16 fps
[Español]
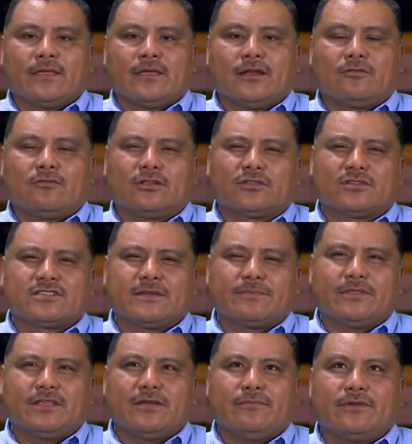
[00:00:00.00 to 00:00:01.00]
el 4 de
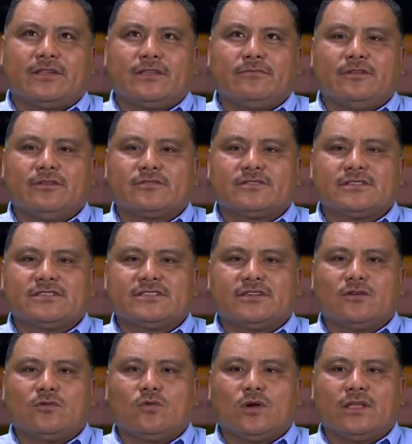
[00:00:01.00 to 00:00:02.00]
septiembre de
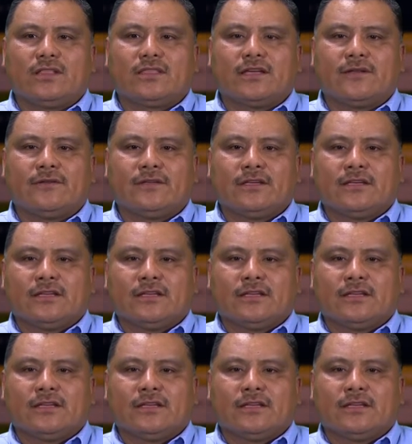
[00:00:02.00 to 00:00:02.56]
1950,